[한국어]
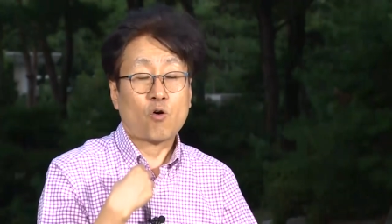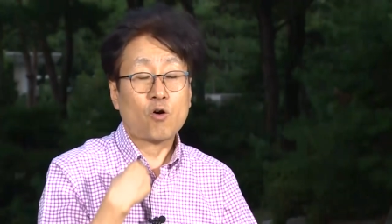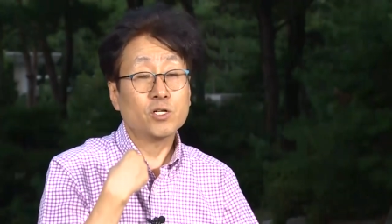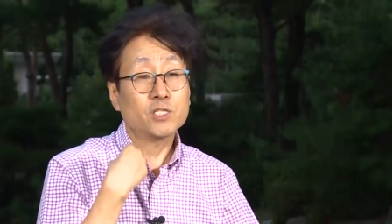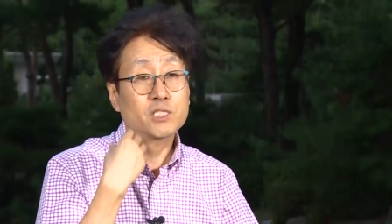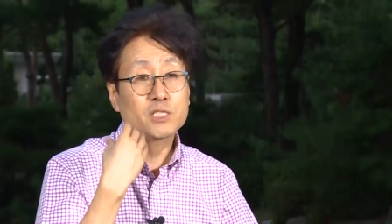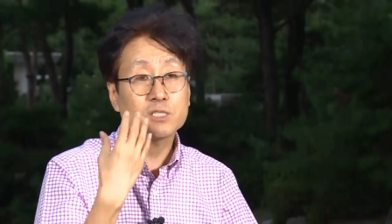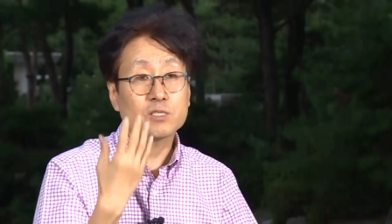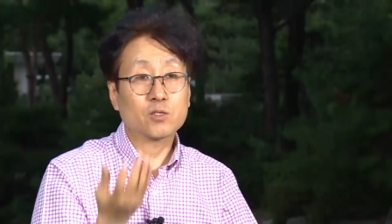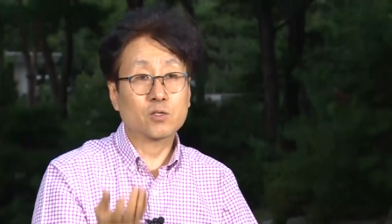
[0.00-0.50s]

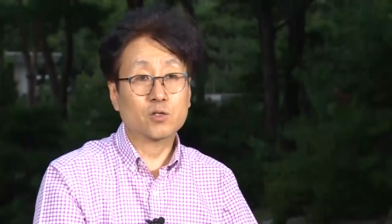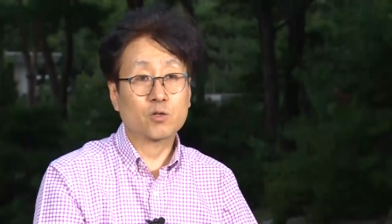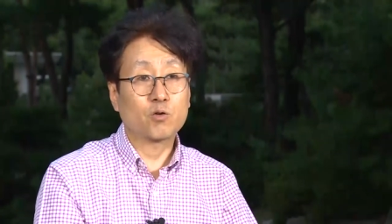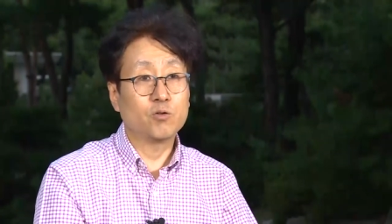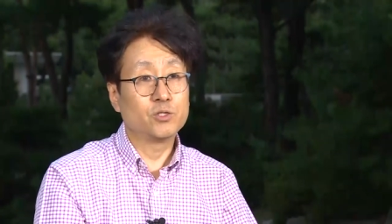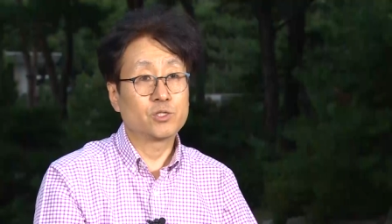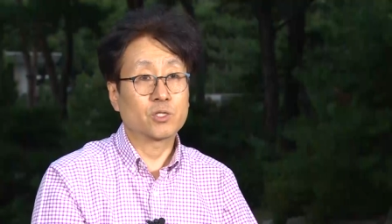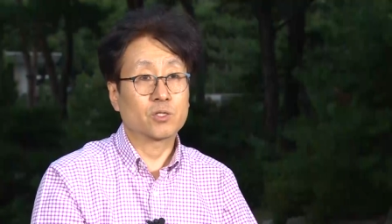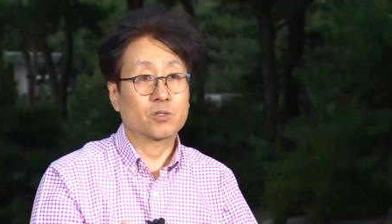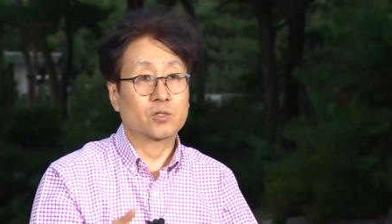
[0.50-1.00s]
훨씬 더
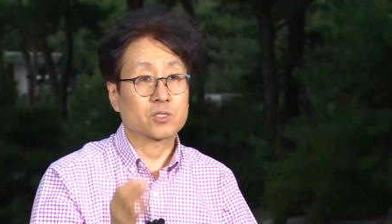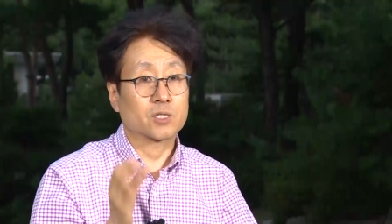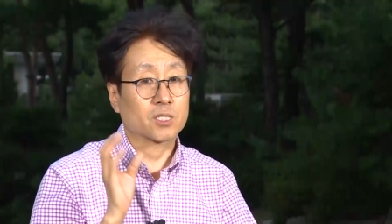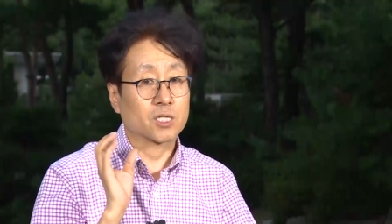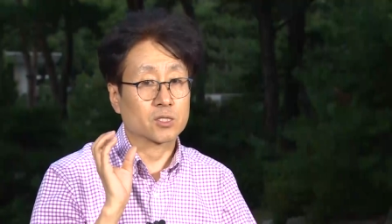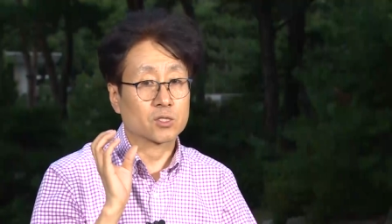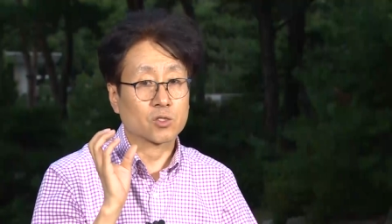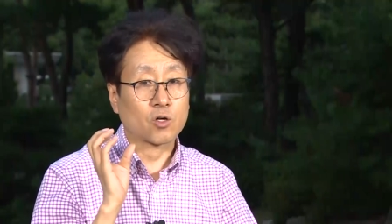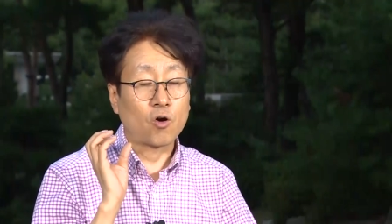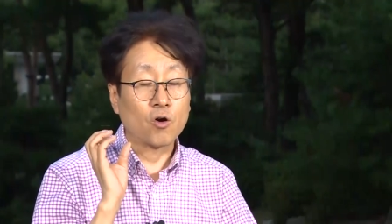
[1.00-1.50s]
효율적인 거죠.
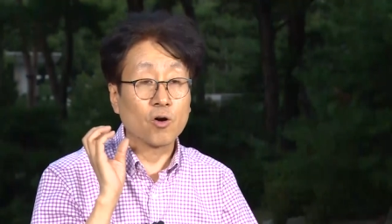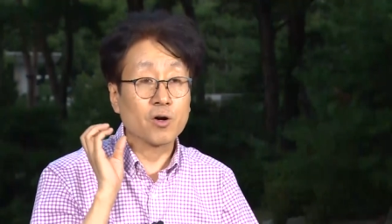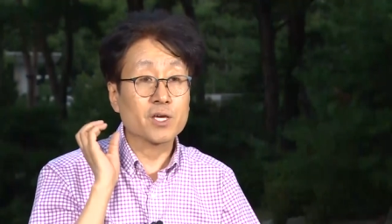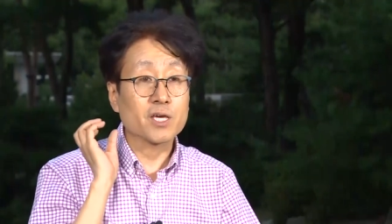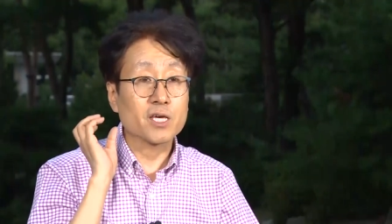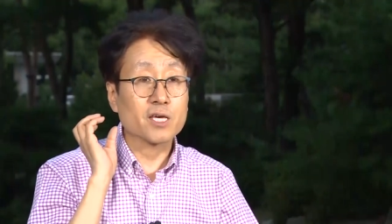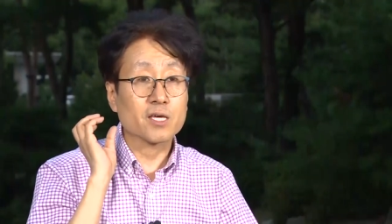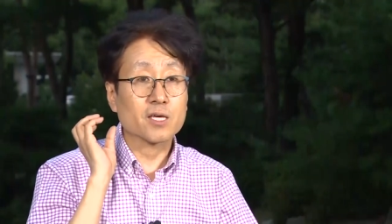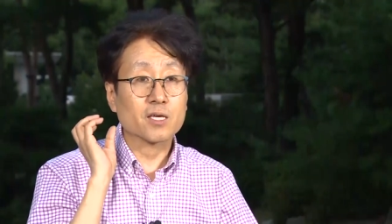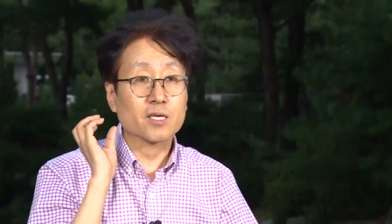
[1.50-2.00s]
그러니까
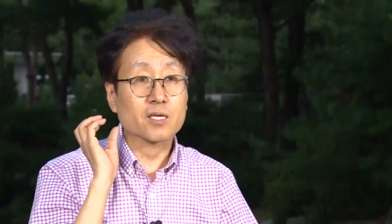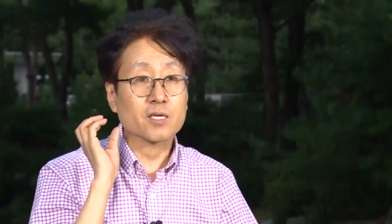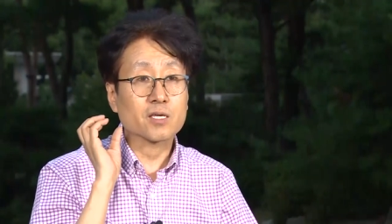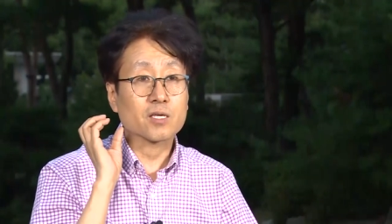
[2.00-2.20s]
거의